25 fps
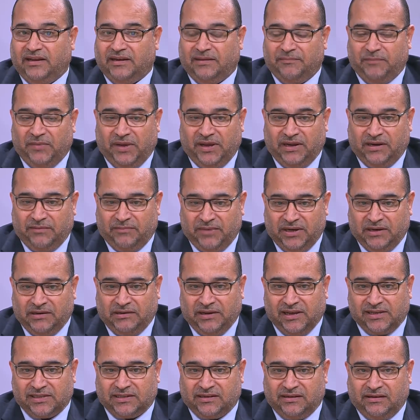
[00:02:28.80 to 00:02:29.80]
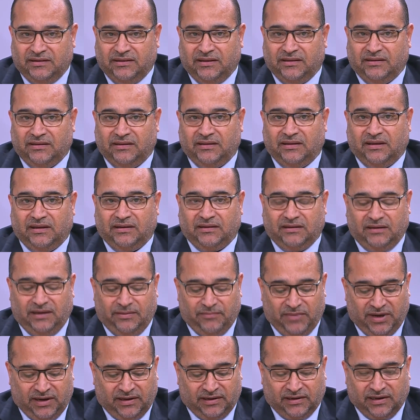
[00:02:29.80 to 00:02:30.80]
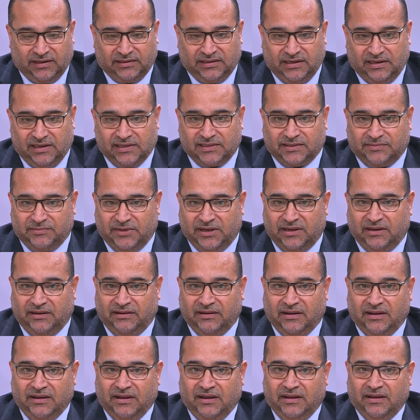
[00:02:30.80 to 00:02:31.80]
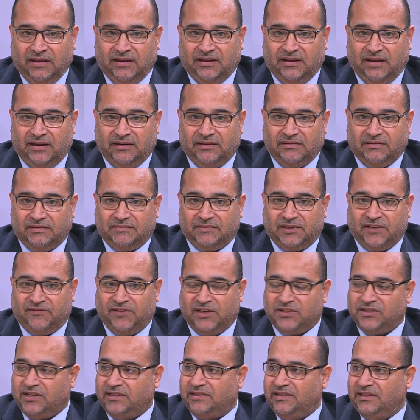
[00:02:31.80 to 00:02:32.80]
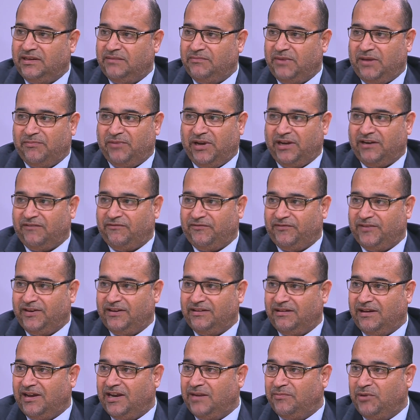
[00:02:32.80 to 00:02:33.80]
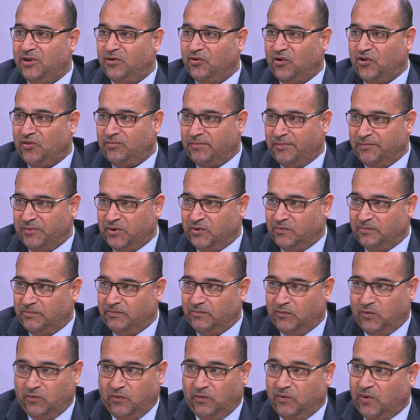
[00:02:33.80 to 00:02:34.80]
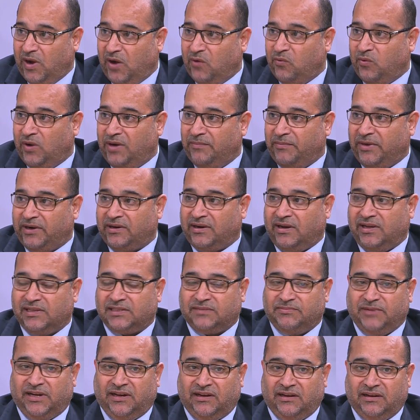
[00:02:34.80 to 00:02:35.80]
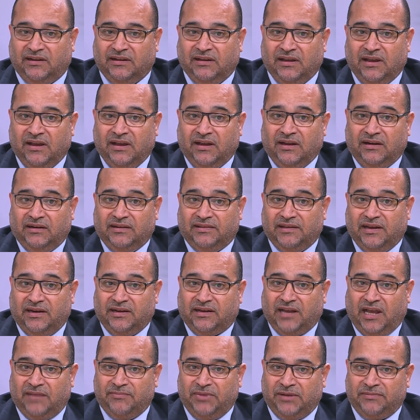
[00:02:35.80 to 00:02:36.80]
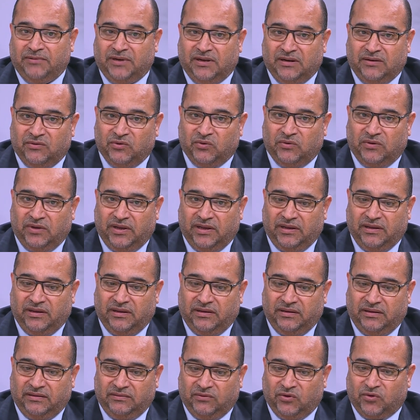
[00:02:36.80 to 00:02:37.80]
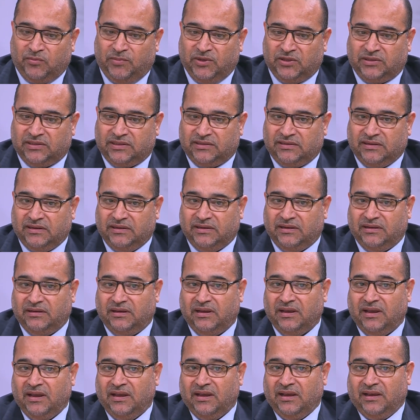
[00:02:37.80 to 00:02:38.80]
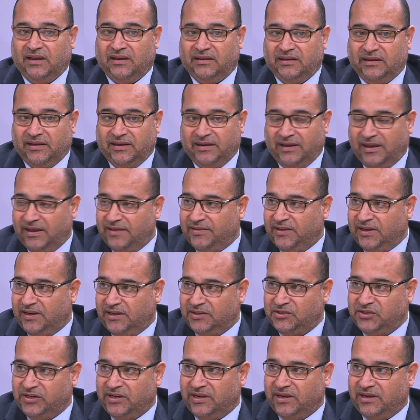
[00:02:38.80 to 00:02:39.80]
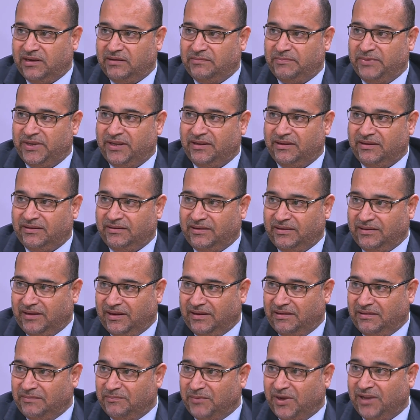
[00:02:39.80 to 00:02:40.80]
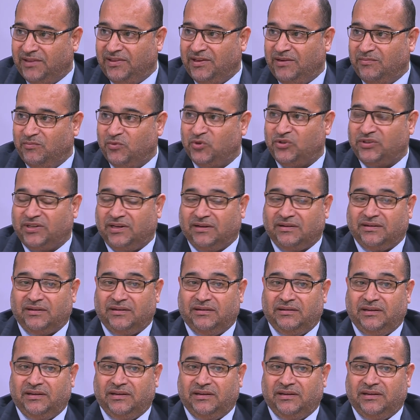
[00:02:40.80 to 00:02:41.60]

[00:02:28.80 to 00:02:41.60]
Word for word: أنا أنا من الناس اللي يعني لما قرأت الأسماء يعني تفاجأت إني ما بعرف الغالبية العظمى منهم وأول مرة أسمعها لذلك حببنا أنه آه، نربط آه، آه، هذه الأجيال بالماضي المشرق